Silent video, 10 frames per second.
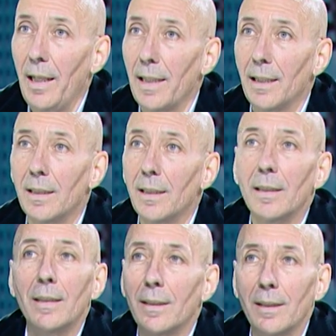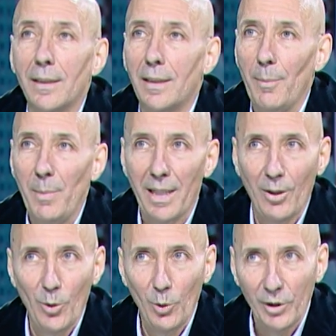lei che mi
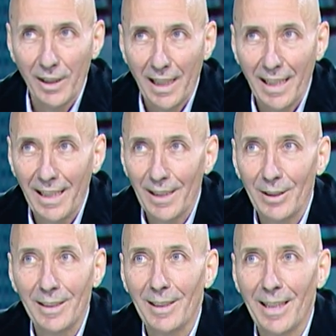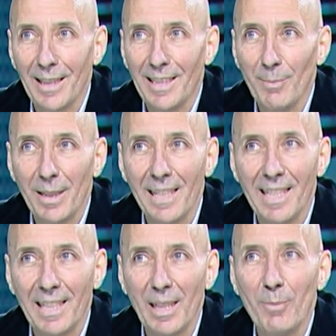racconta se si
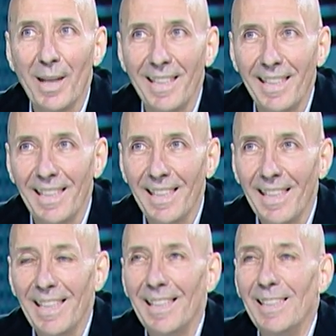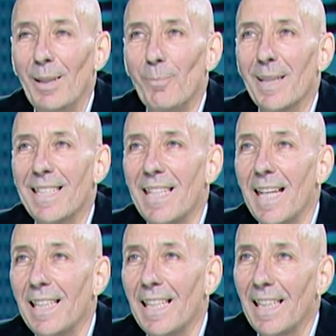mettesse nei panni del
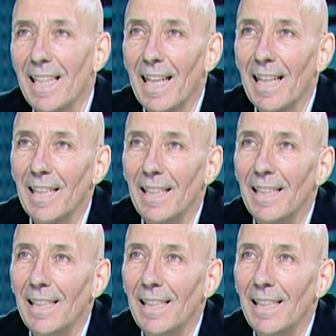paziente che ha